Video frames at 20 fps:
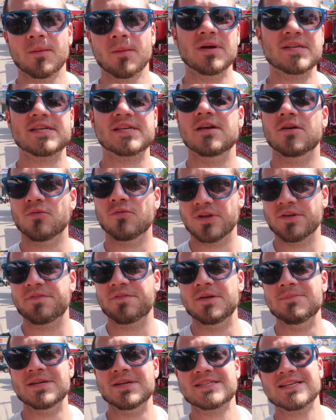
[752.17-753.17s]
bah, on a
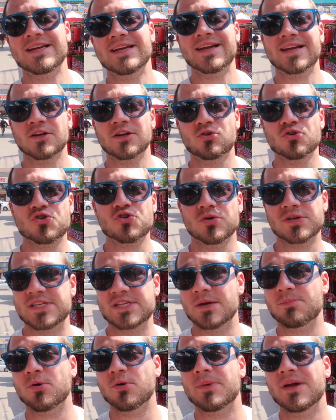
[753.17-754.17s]
filmé ça il y a quelques jours,
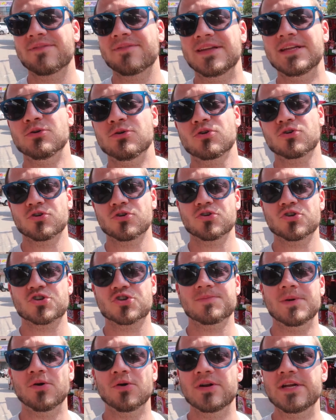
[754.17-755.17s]
c'est la première vidéo que
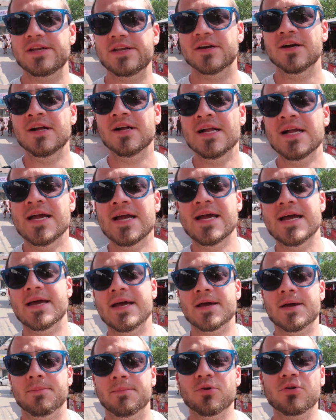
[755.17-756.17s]
je mets en ligne
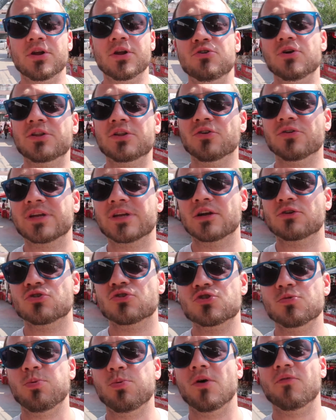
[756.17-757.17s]
mais on a dû attendre
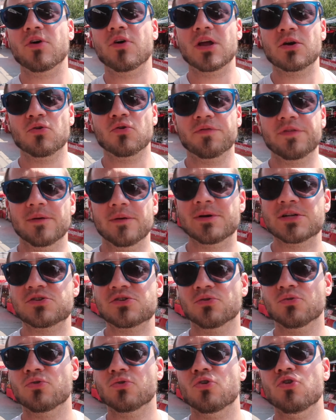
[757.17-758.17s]
quelques jours pour avoir la
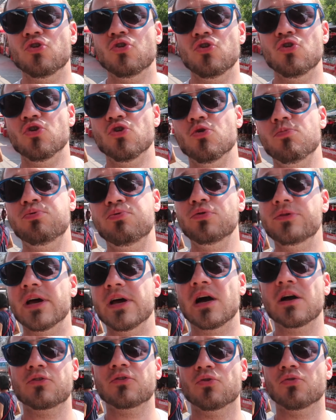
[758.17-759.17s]
confirmation le
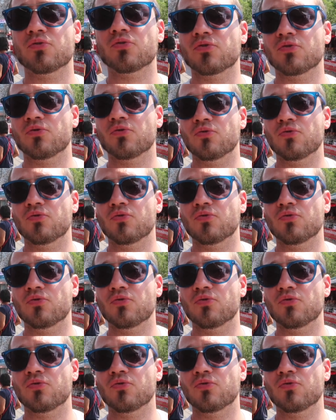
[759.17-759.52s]
Bouddha dont...